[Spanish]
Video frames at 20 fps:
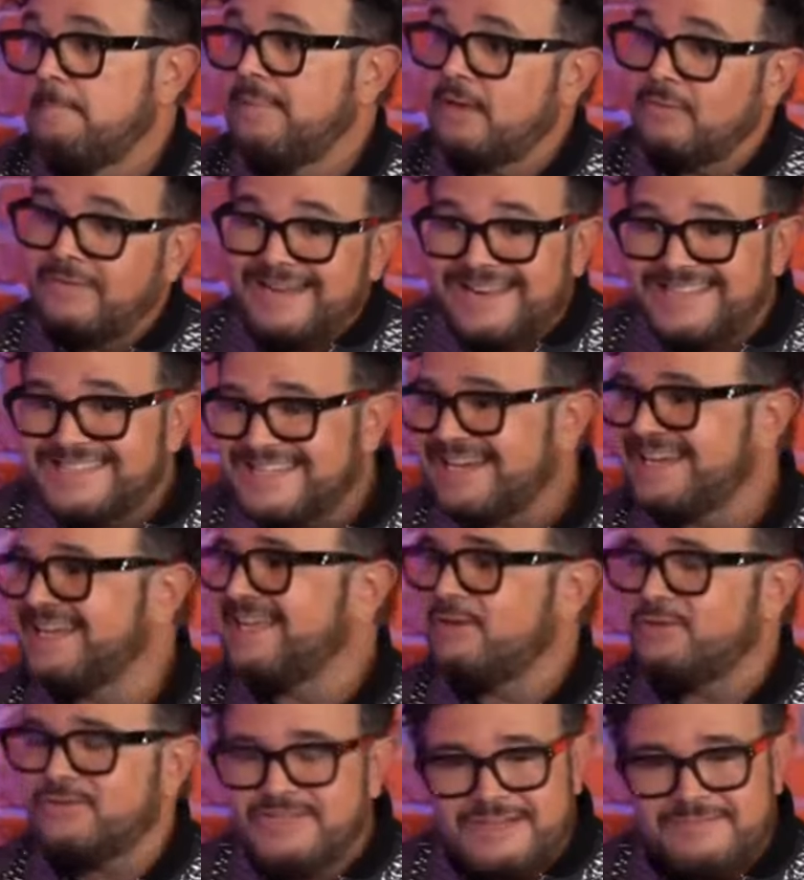Pero en el
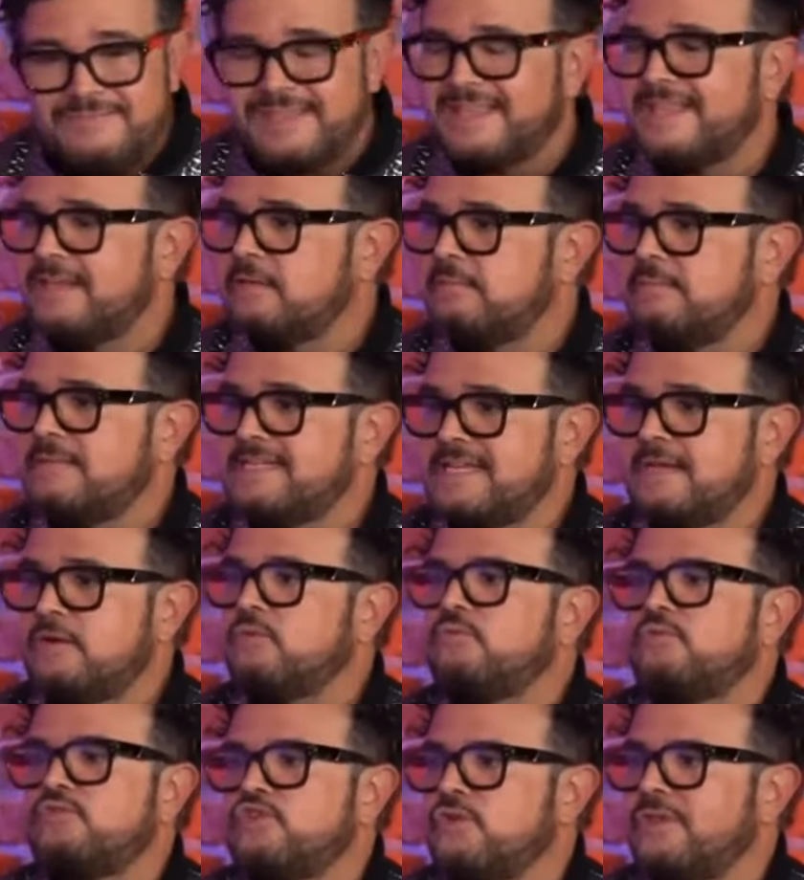extranjero sí me, me
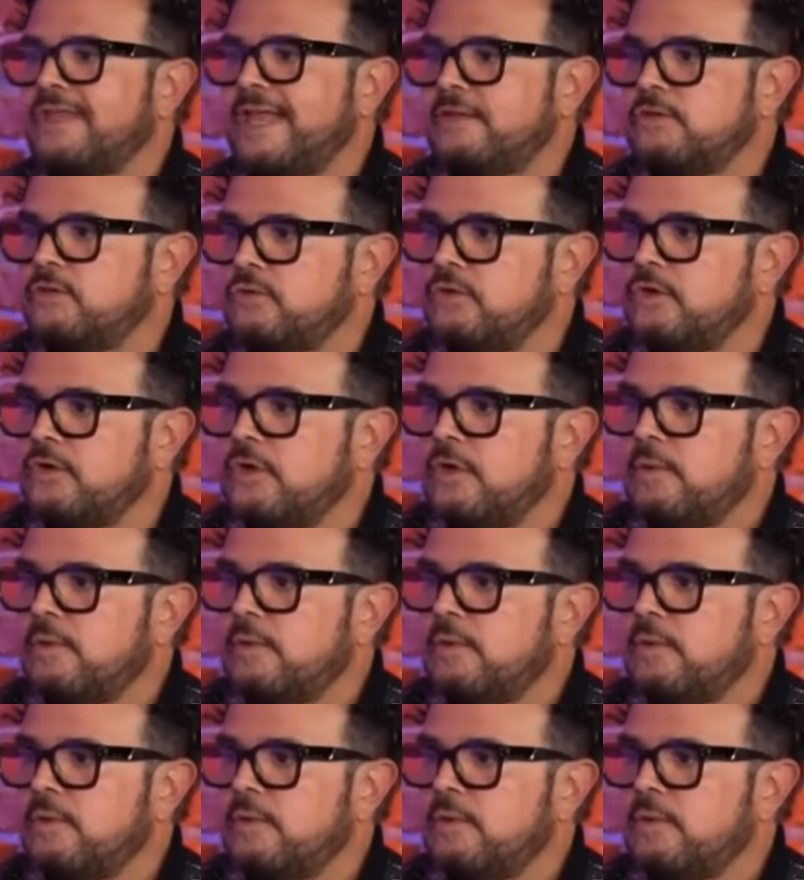hicieron mucho daño.